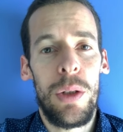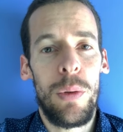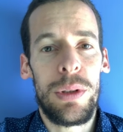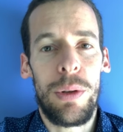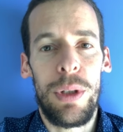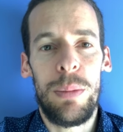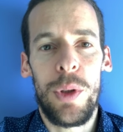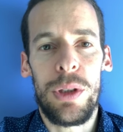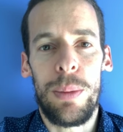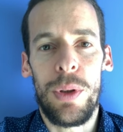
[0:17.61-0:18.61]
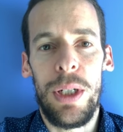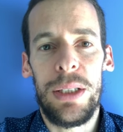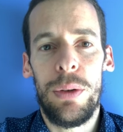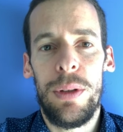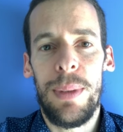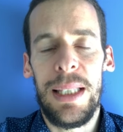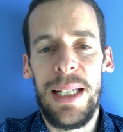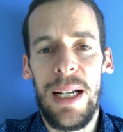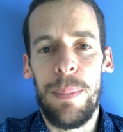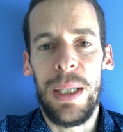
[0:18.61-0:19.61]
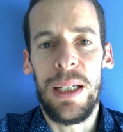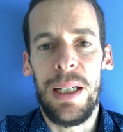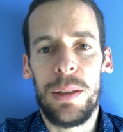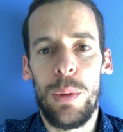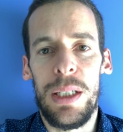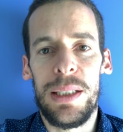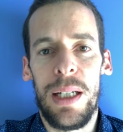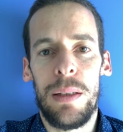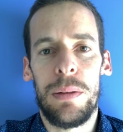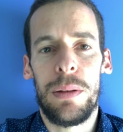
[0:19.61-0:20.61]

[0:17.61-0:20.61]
Nuestro himno es obsoleto y valdría la pena actualizarlo.